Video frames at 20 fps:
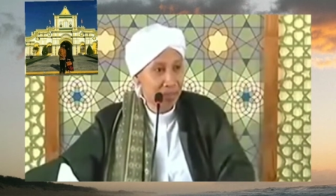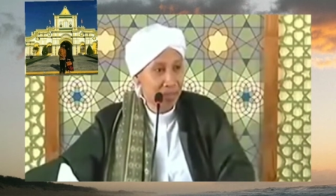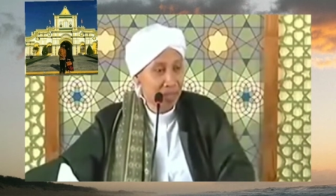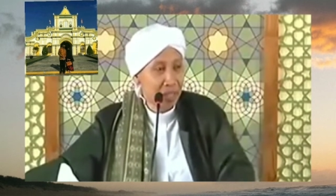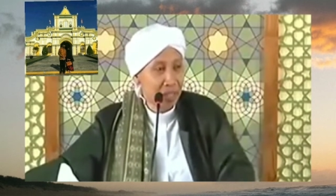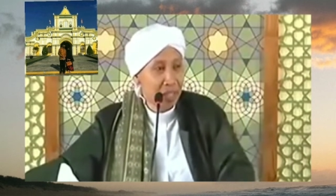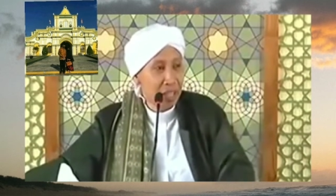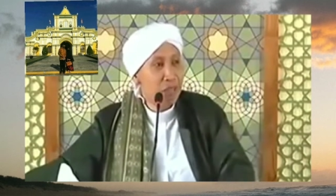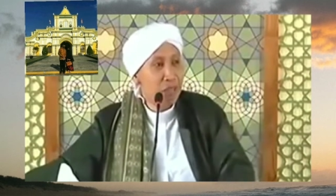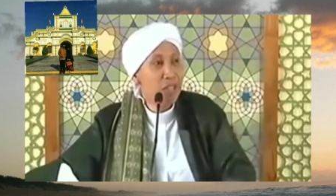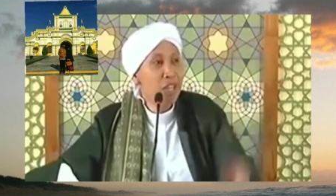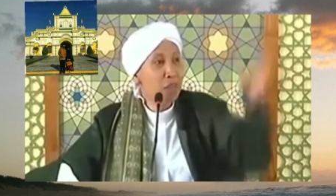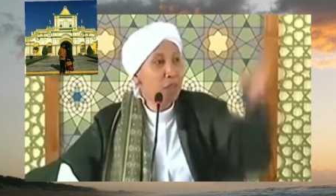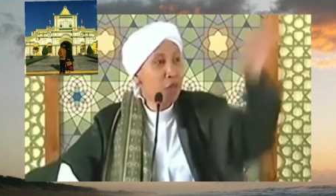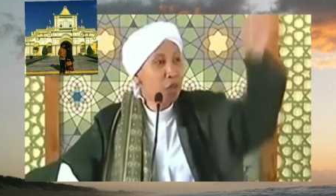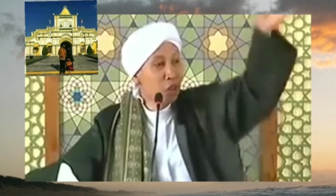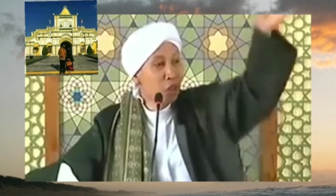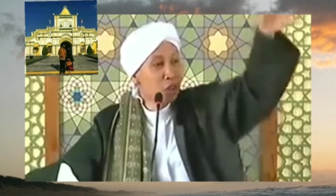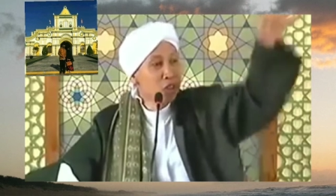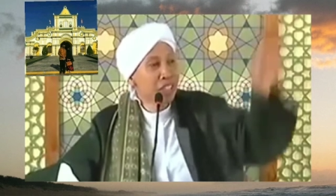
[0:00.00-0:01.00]
Biarpun
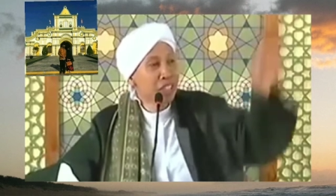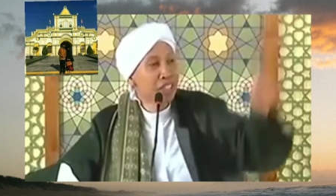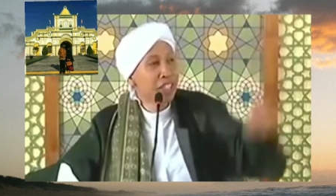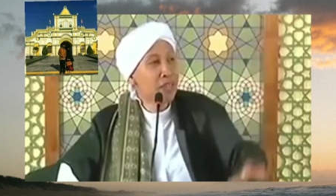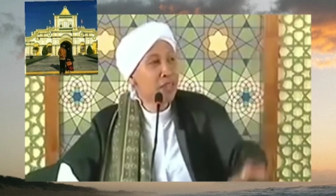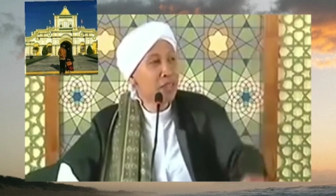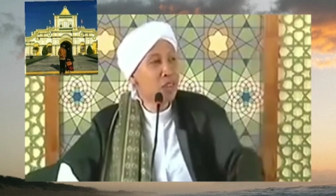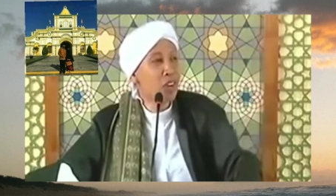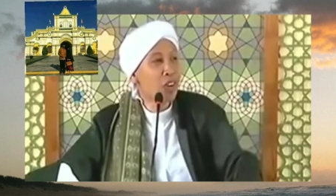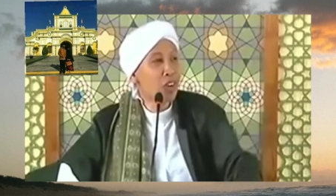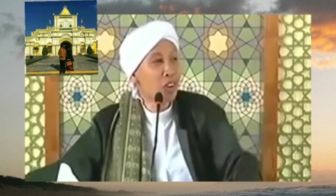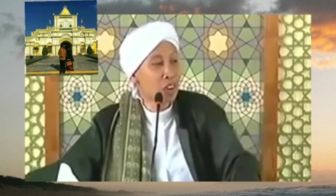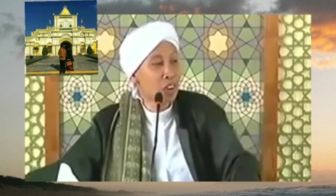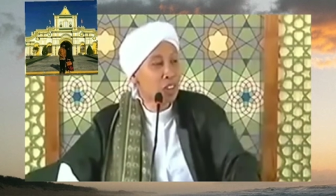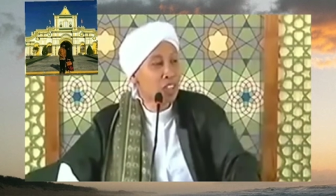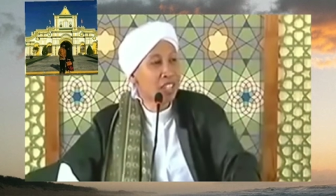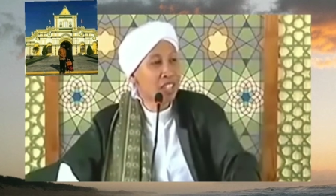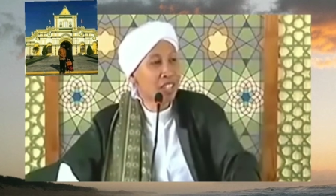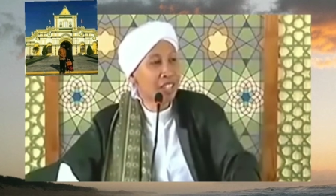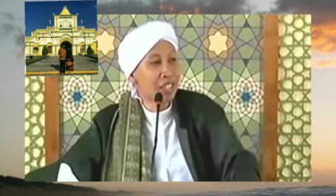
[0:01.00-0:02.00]
dokter yang merokok
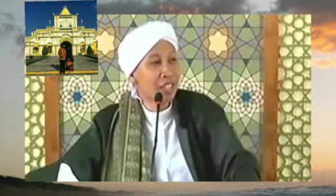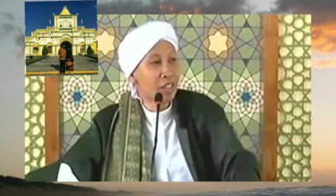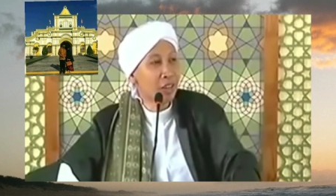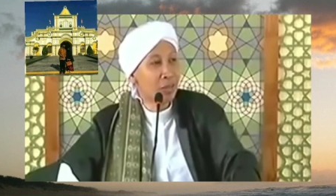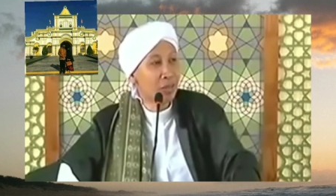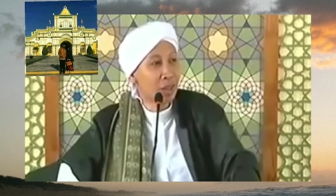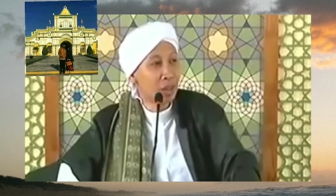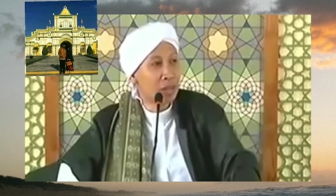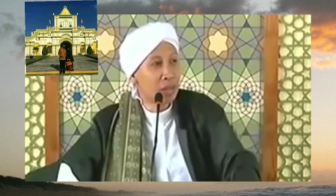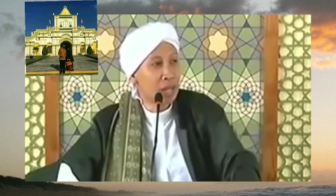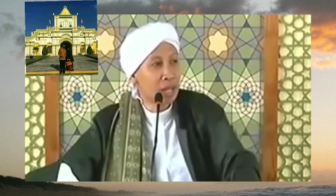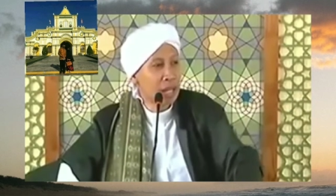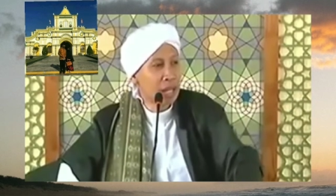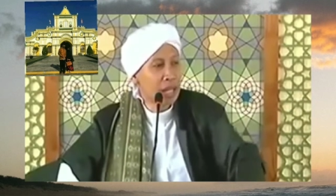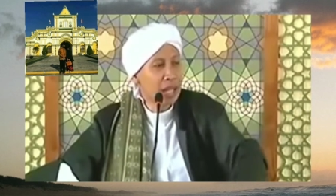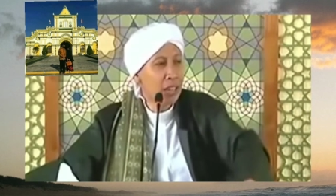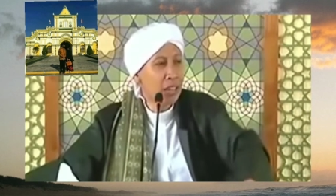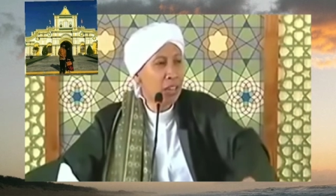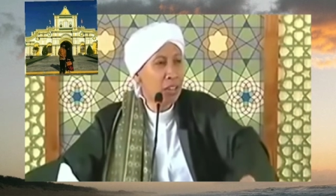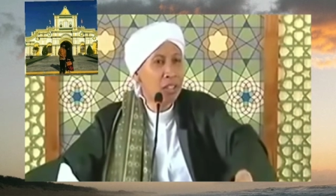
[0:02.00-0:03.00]
sendiri ngomong, benar tak
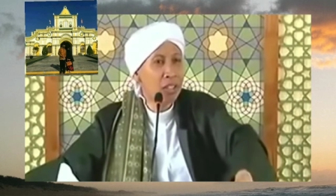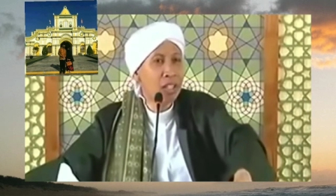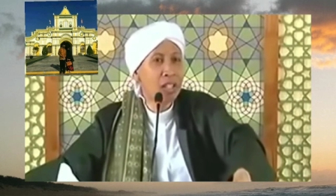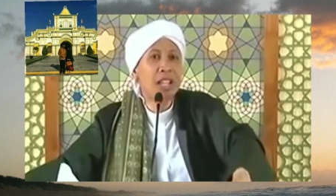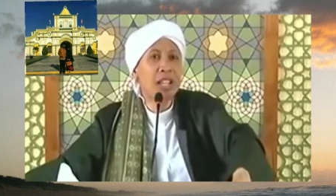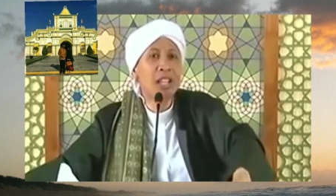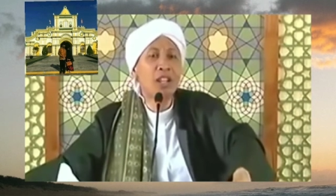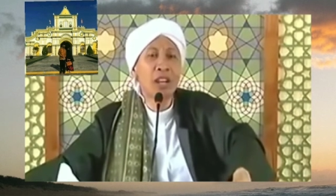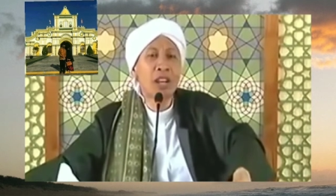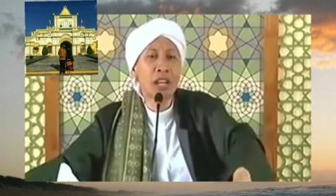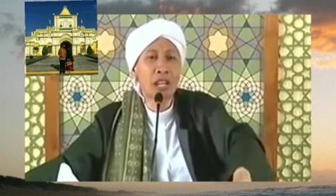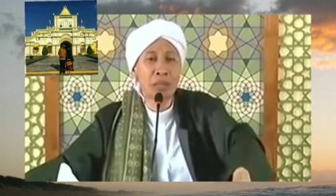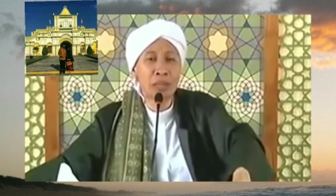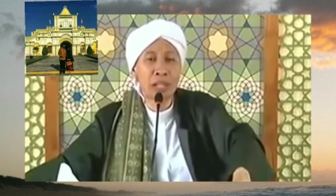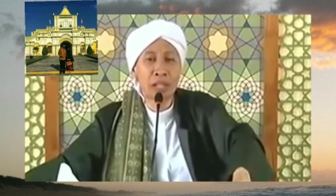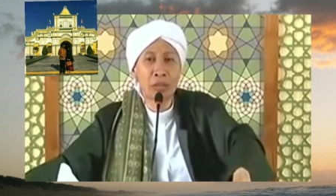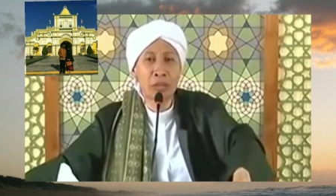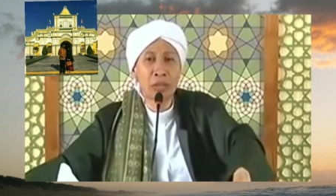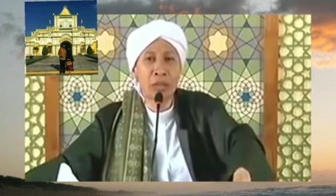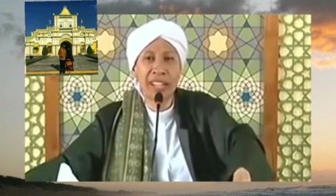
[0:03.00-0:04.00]
dokter kalau kalimat itu
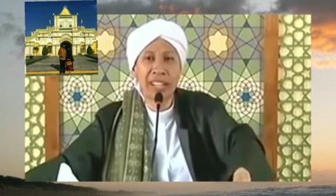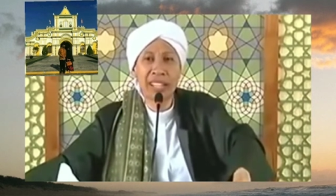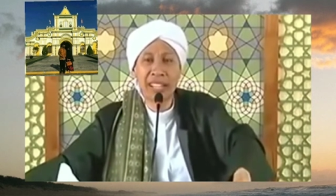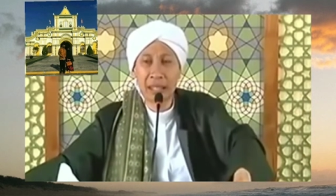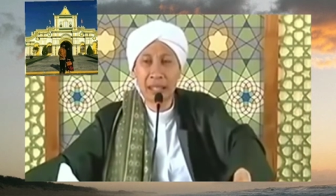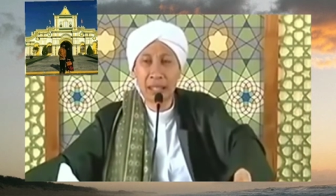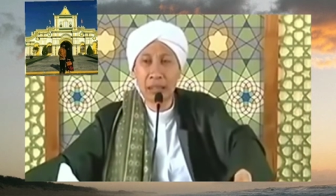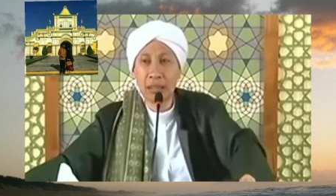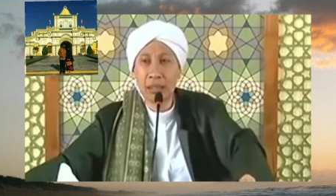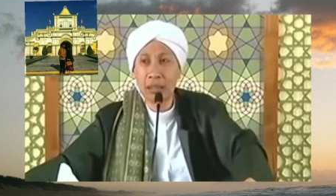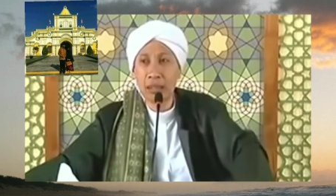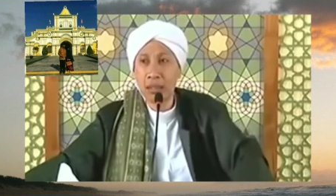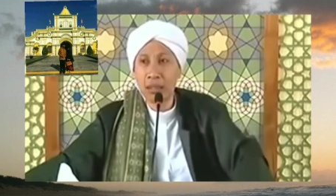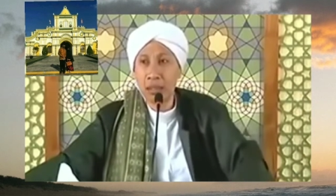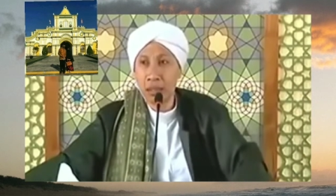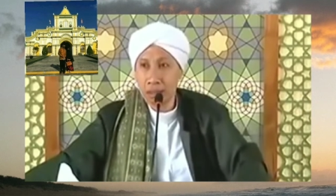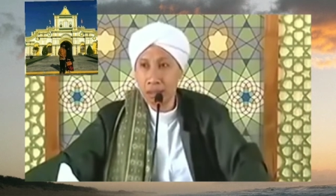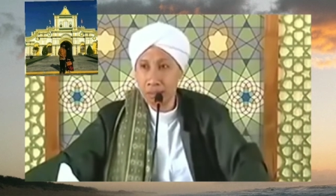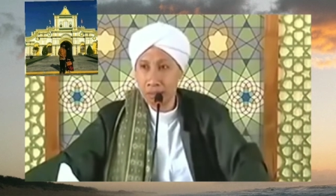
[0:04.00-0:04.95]
membahayakan? Iya.